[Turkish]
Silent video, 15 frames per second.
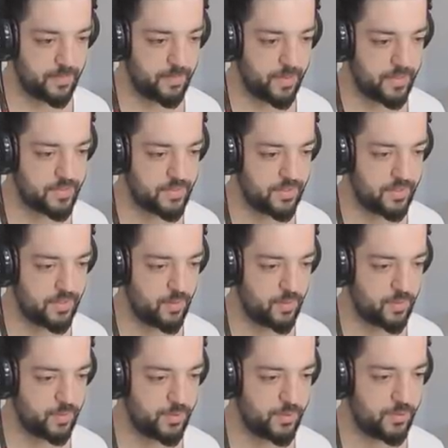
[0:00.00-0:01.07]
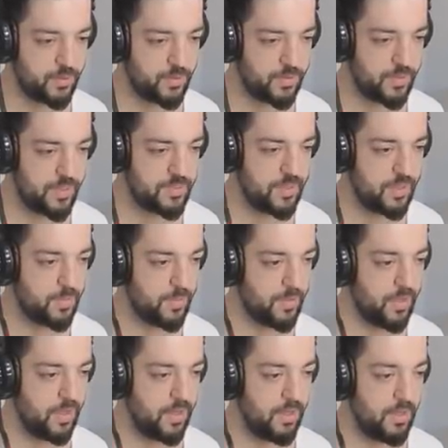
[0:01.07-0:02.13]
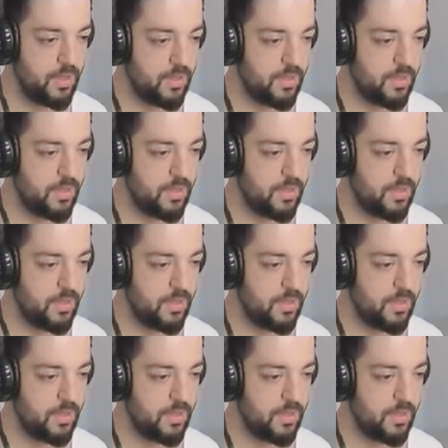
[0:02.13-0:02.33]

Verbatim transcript: Benzini de yokmuş. Yeter ama ya.